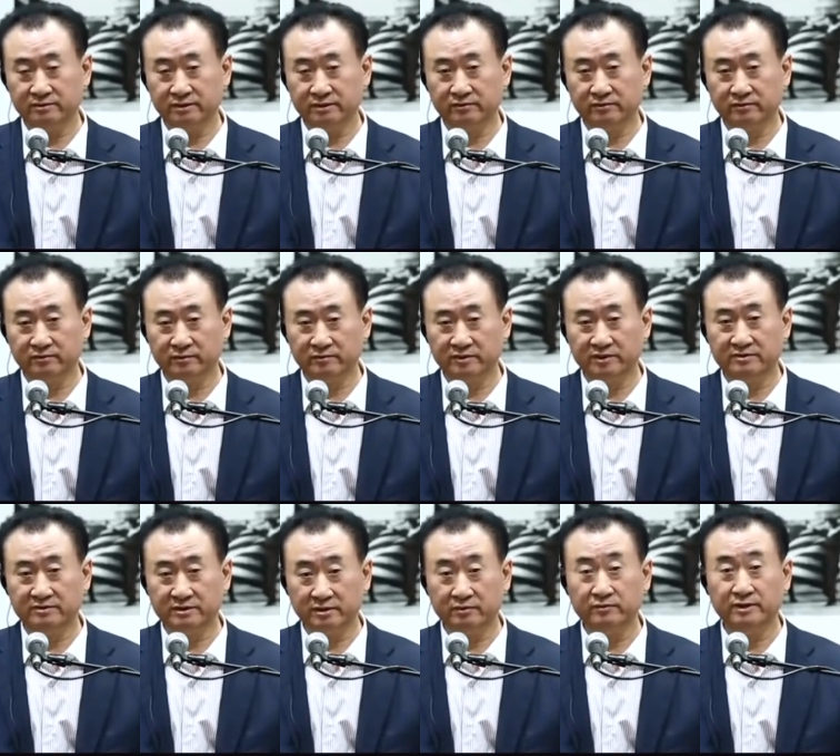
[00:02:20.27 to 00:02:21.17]
因为我没有
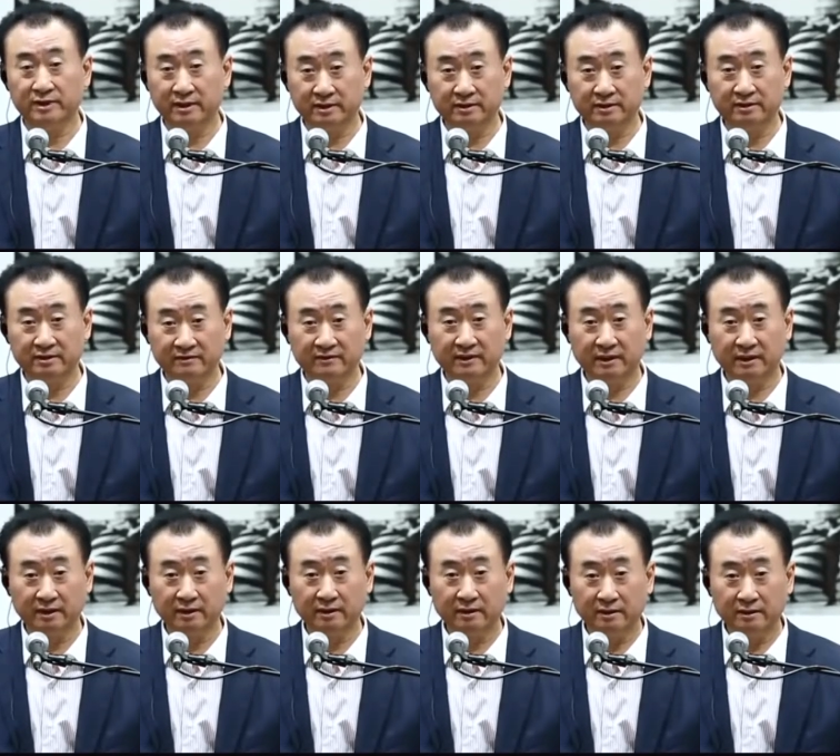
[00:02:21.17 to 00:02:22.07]
生活在这个地方，
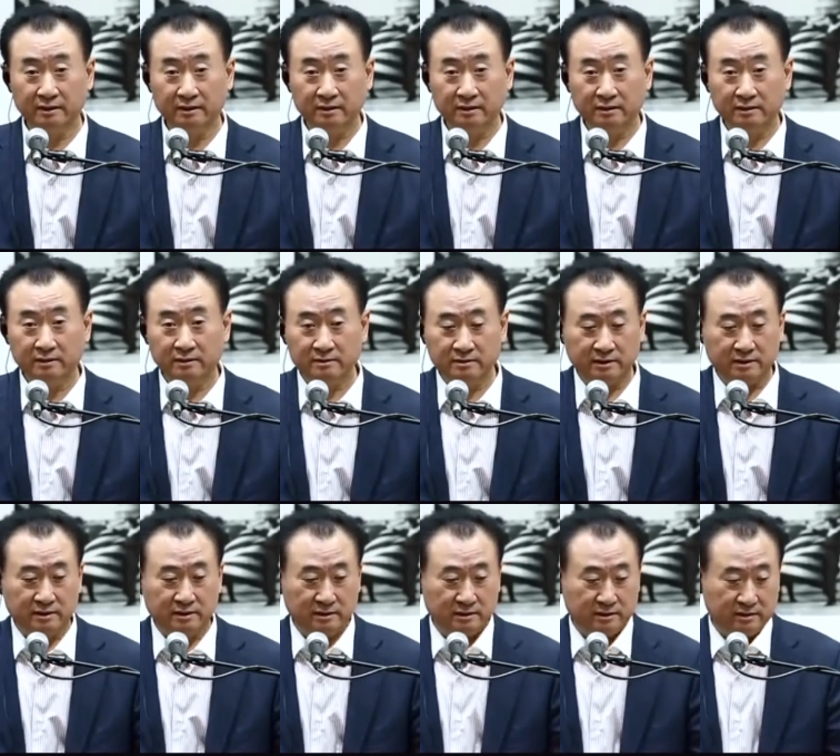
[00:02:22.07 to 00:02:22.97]
这
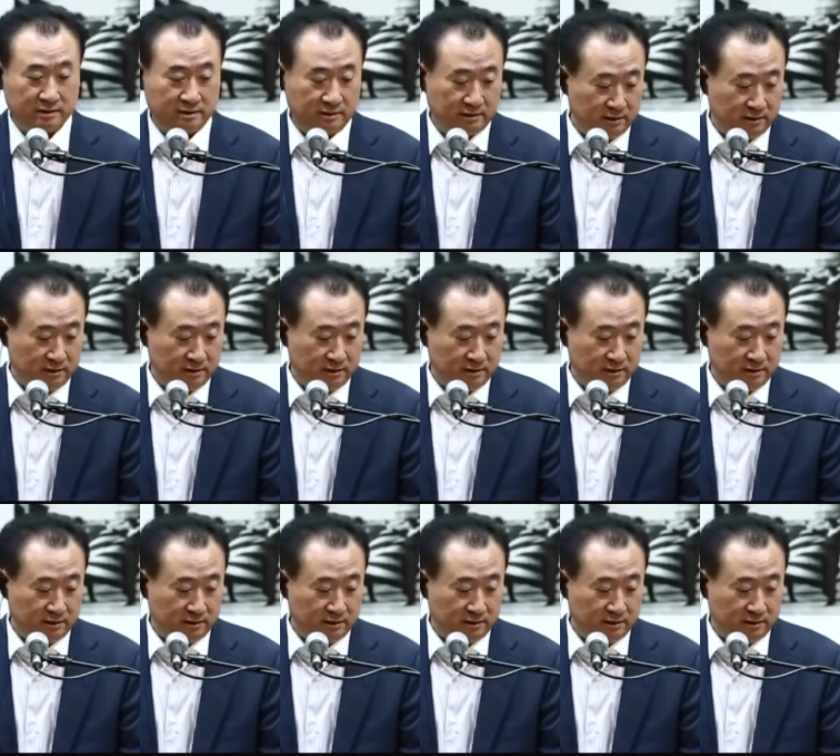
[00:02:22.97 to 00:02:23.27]
个，